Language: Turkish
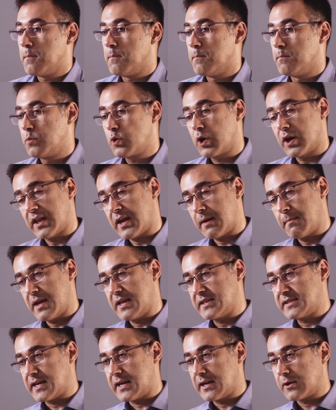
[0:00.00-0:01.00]
Bu kadar
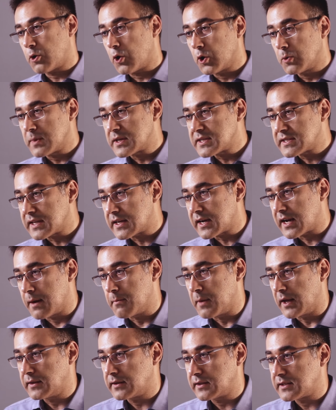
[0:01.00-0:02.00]
benzerlik olmasına
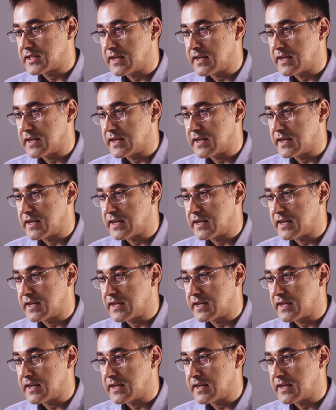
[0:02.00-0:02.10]
rağmen